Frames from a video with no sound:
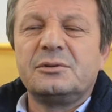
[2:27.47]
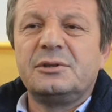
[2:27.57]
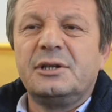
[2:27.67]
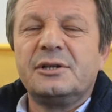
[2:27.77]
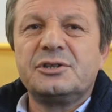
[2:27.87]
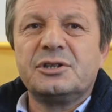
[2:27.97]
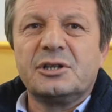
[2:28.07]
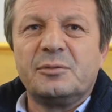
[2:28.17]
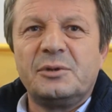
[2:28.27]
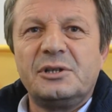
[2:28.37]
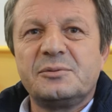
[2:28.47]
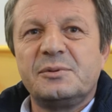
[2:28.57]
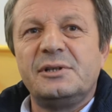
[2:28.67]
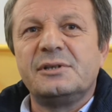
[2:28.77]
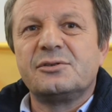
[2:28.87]
hiyerarşik yapıyla
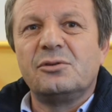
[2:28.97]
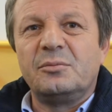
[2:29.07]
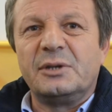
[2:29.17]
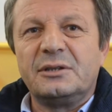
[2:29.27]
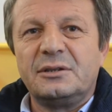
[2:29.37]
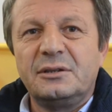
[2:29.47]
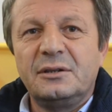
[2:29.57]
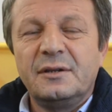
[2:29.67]
hiçbir ilgisi olmadığını